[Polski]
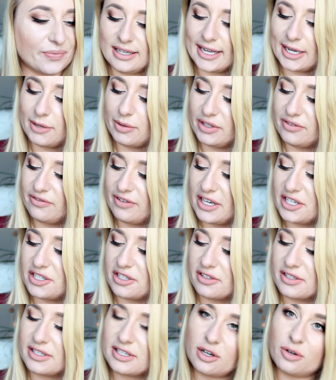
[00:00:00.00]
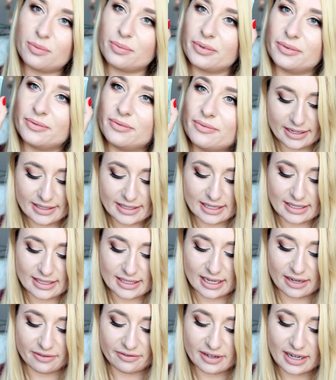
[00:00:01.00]
Liquid Facial Soap i
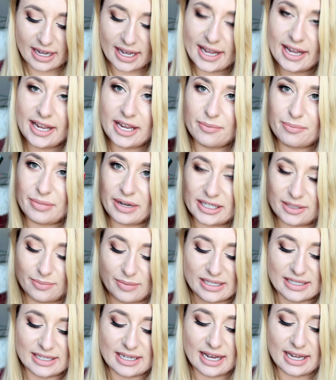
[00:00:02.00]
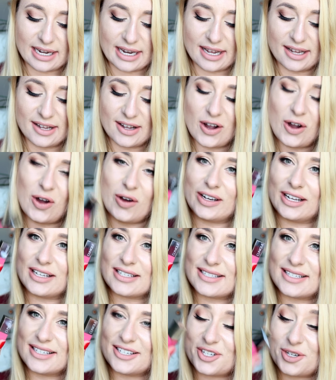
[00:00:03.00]
zestaw High Impact Mascara
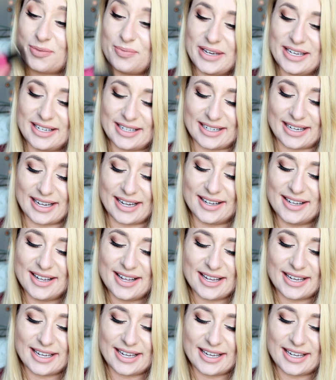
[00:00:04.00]
oraz szminka,